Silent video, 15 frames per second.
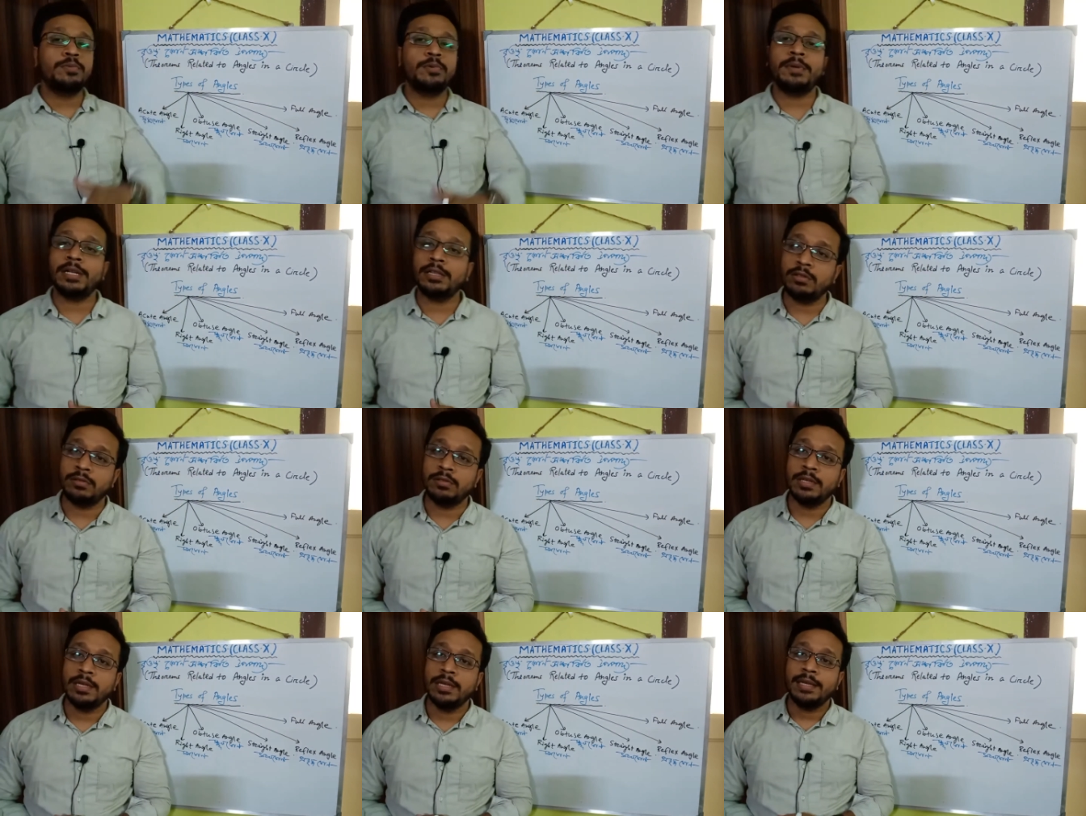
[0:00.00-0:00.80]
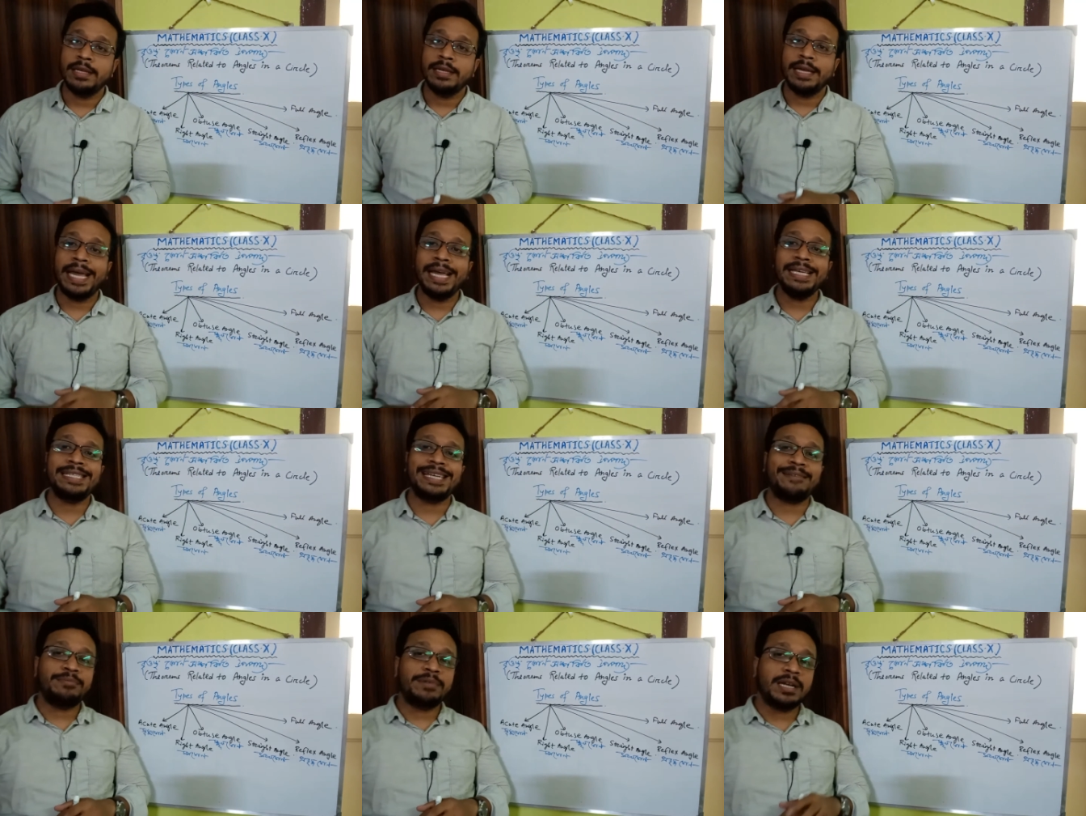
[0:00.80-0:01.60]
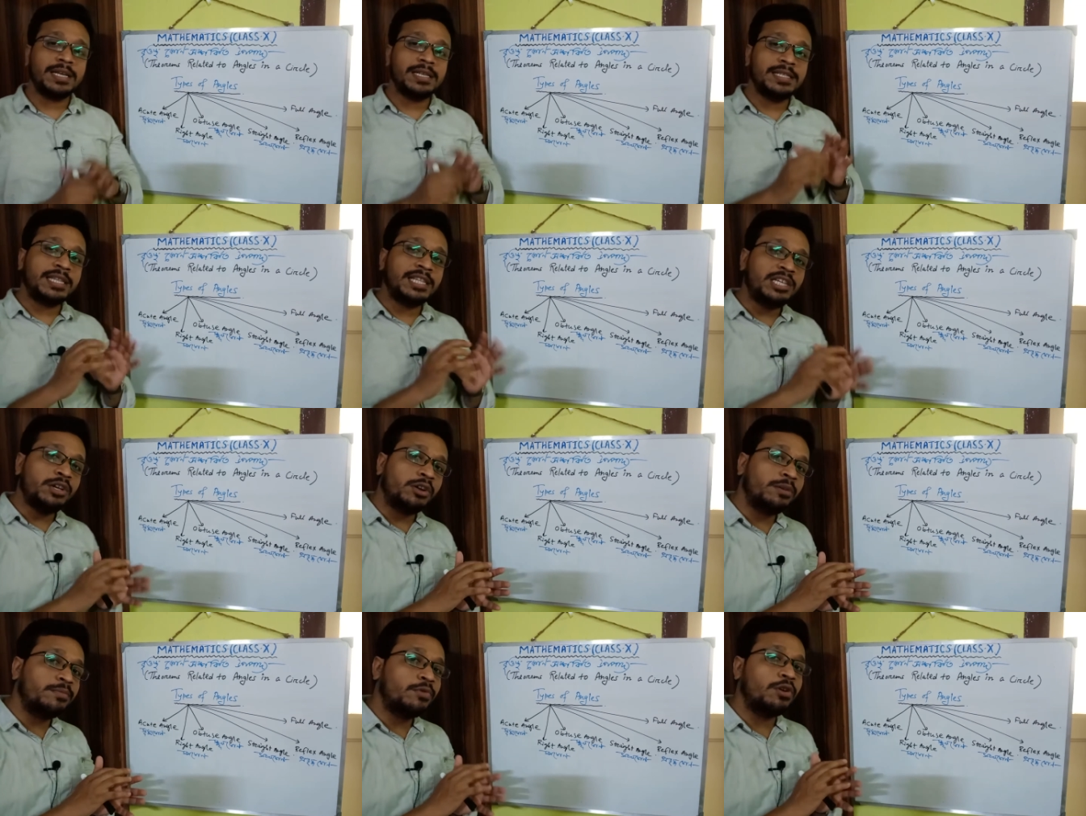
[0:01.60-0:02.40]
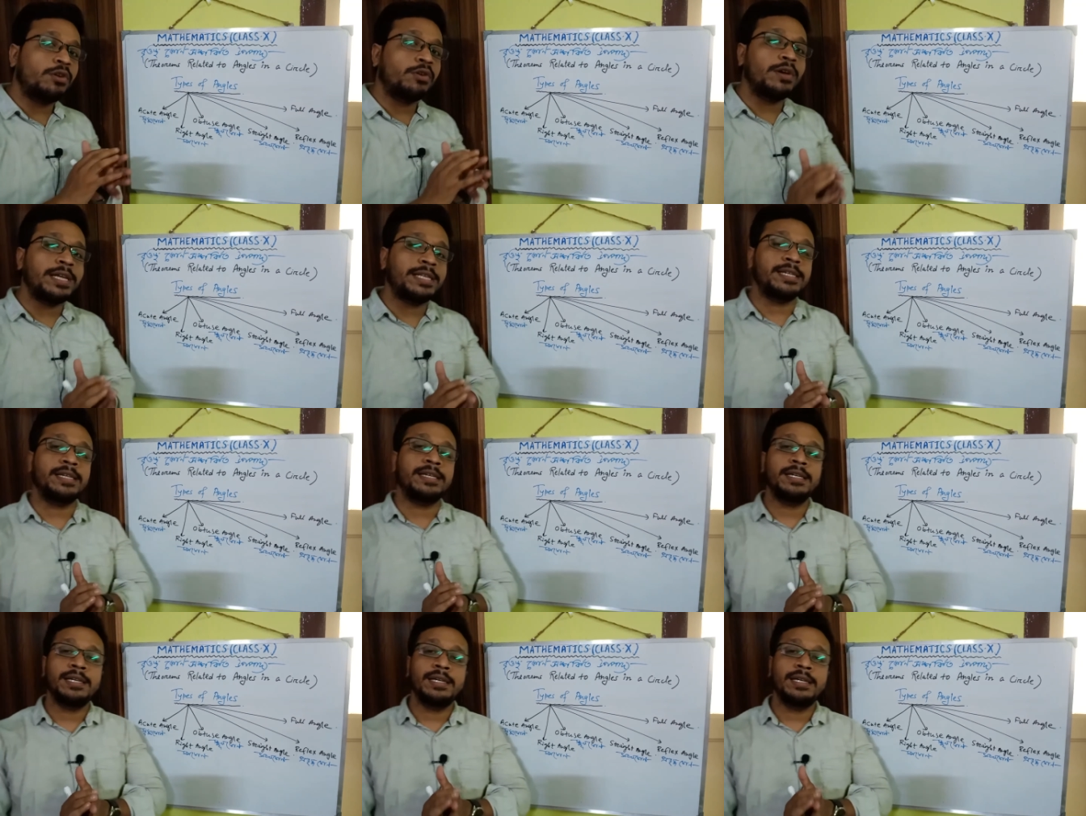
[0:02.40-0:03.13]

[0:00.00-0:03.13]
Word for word: উপপাদ্য এই চ্যাপ্টারে যে থিওরমগুলো রয়েছে